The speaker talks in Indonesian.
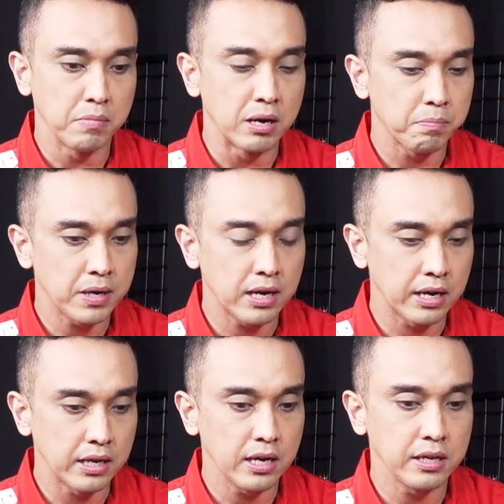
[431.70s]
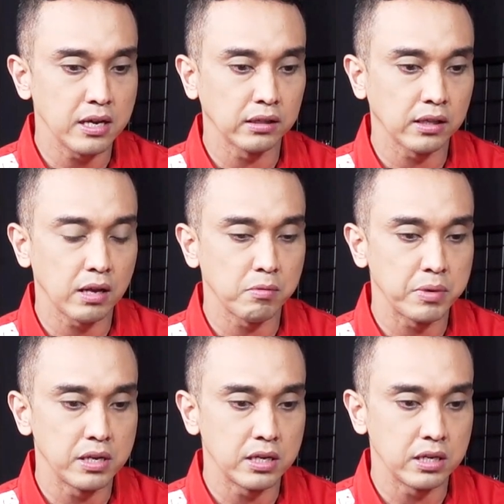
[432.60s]
bapak ayah yang telah
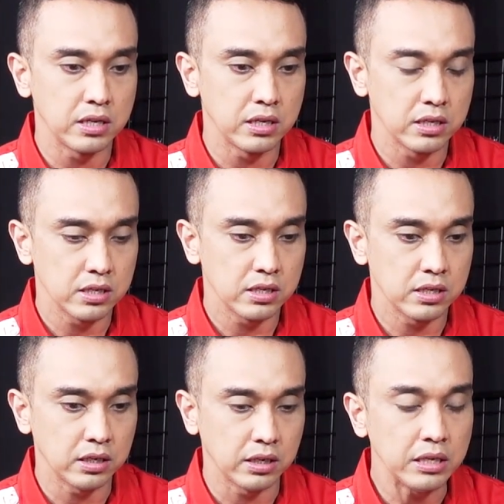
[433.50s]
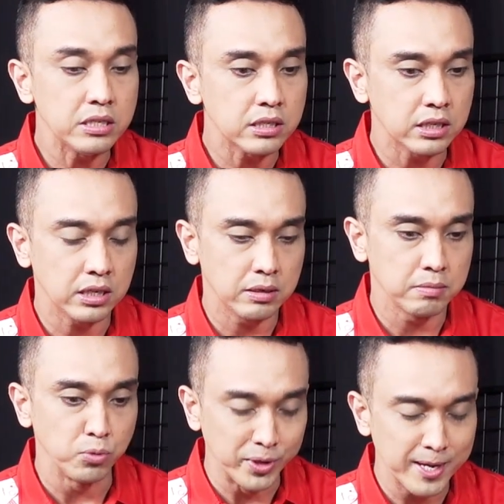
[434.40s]
memiliki uh, istri
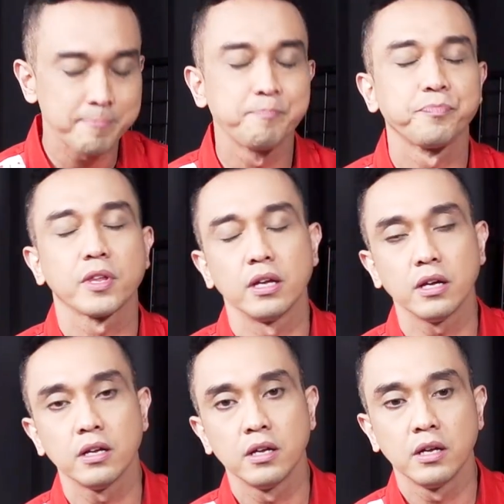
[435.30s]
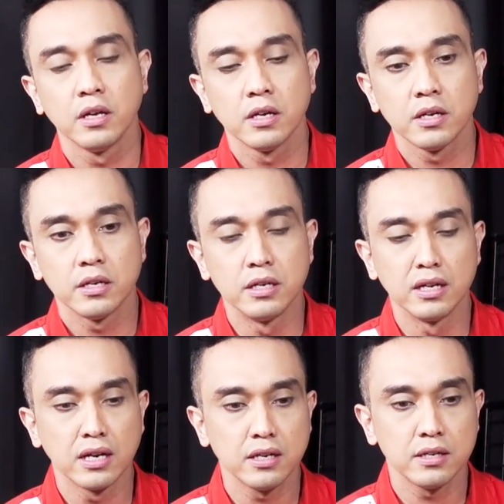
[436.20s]
muda
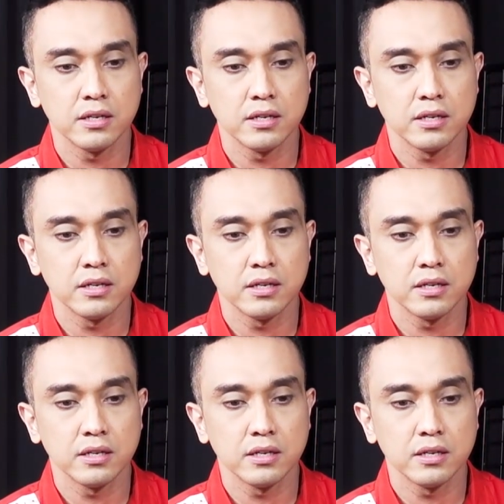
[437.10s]
dengan